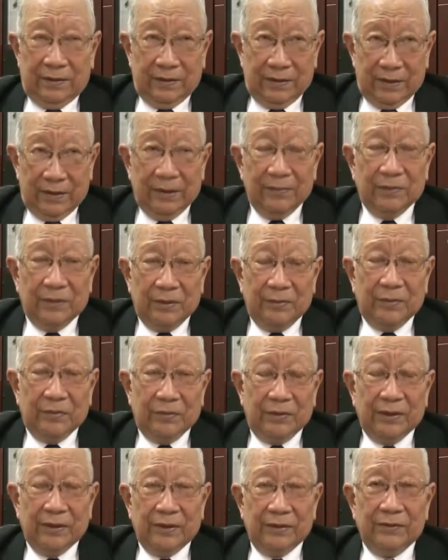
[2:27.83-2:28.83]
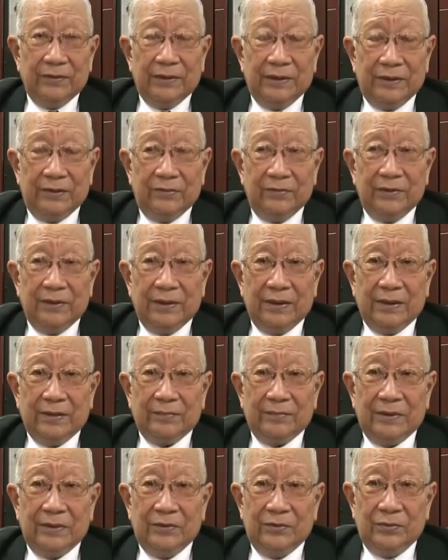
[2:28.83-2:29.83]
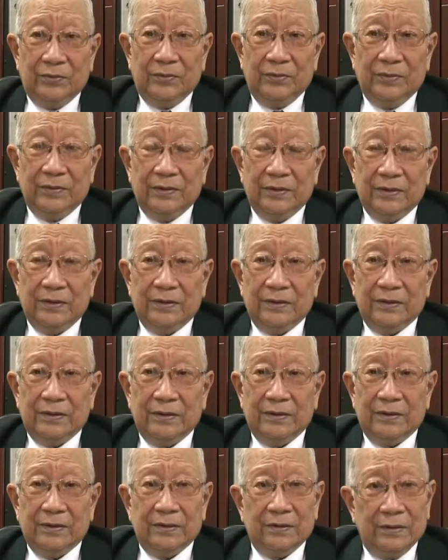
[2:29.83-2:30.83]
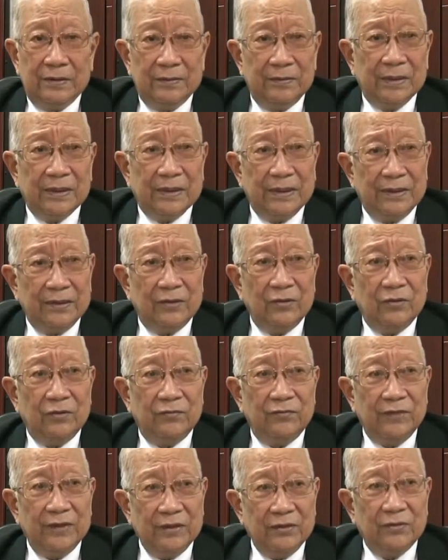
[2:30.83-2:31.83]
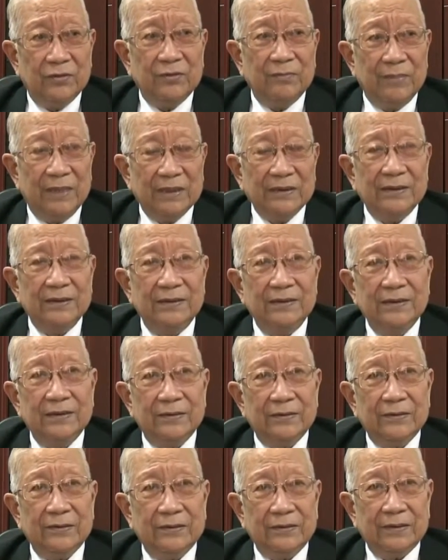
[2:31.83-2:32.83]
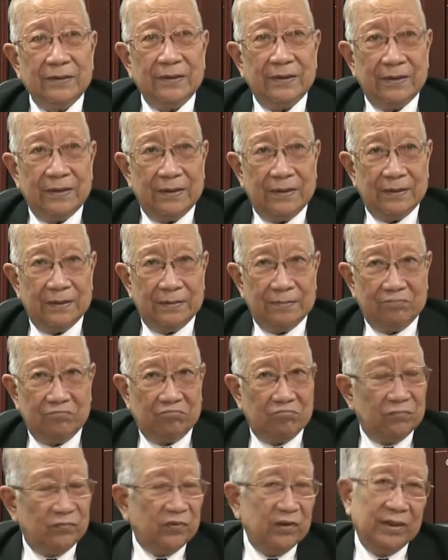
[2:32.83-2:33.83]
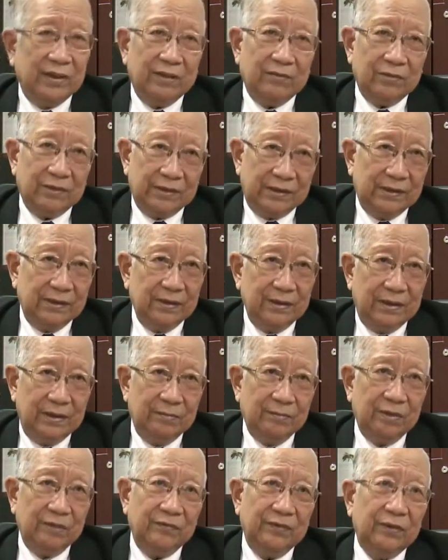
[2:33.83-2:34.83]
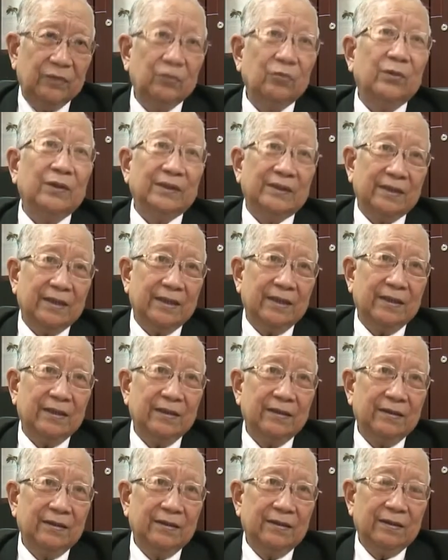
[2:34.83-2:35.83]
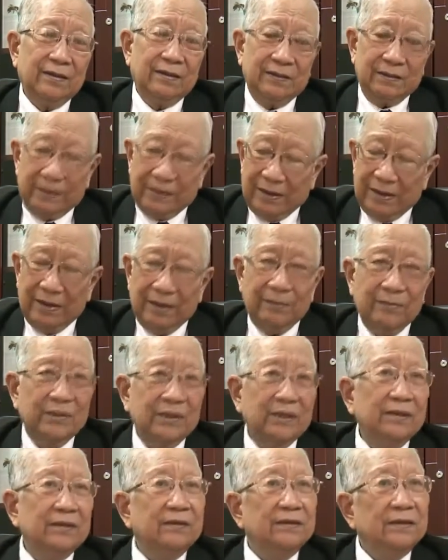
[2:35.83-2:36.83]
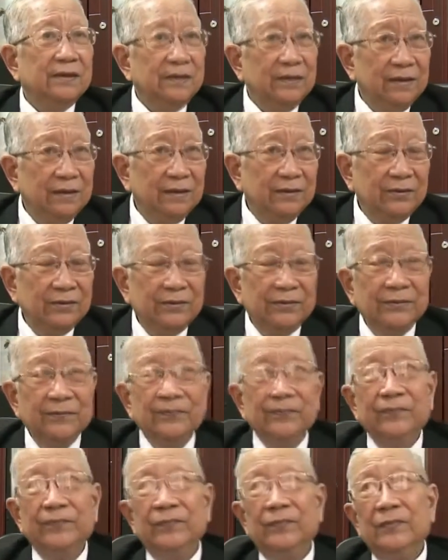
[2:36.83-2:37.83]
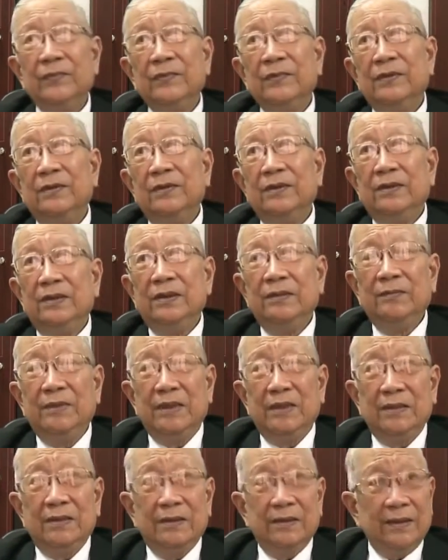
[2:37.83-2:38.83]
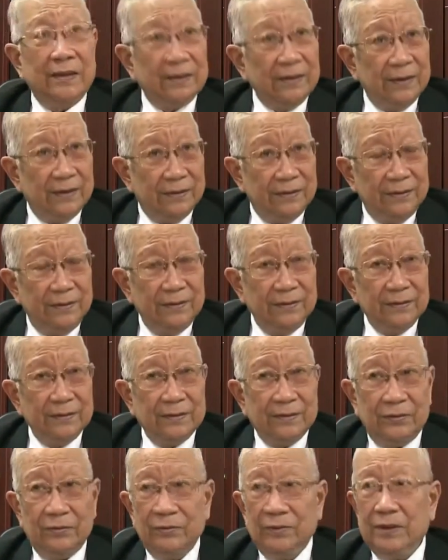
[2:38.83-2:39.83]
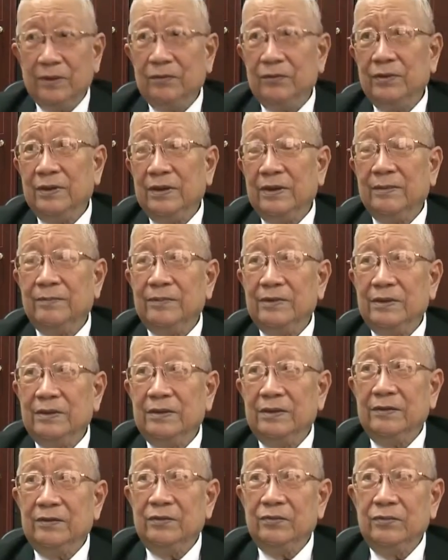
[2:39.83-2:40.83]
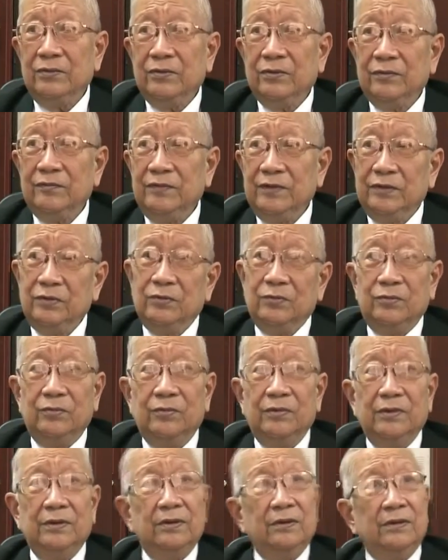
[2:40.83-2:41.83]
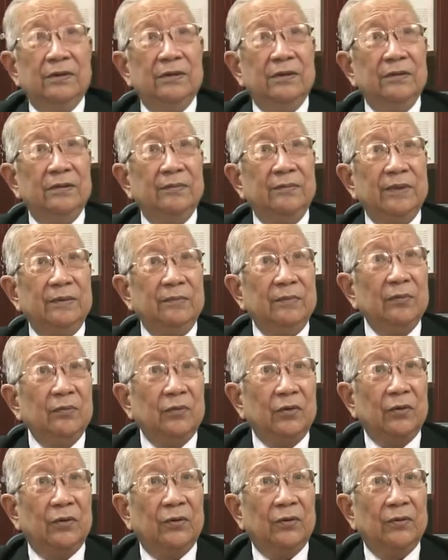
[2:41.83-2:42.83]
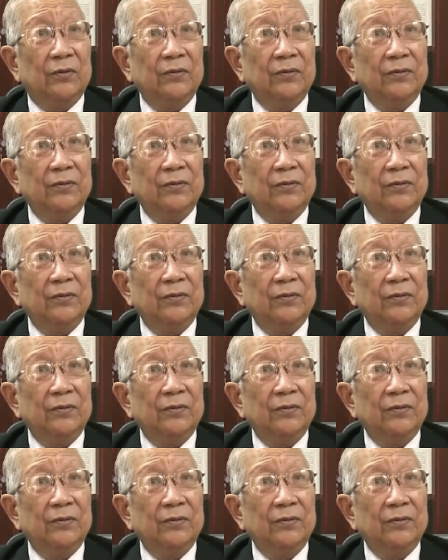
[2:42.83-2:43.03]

đấy là một cái biểu hiện có thể chúng ta gặp thấy run ờ, nhưng mà cái đó vẫn còn mang tính chất là phần nào là sinh lý bởi vì tuổi già già là một hiện tượng sinh lý thôi nhưng mà nặng nề hơn là chúng ta có thể gặp những người tôi nói ví dụ ờ, bị biếu cổ